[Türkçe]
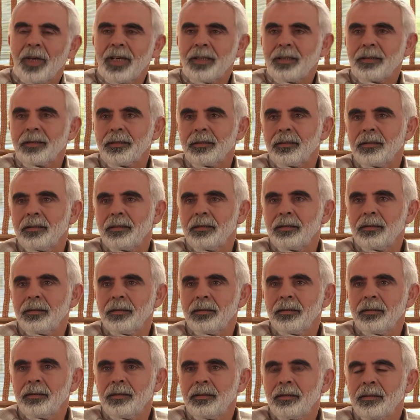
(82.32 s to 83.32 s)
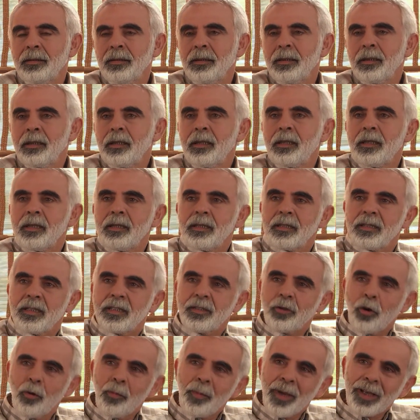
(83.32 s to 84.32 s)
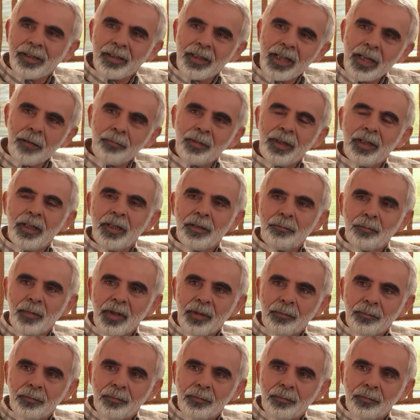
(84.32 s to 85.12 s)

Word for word: Ömer. Size Ömer diyebilir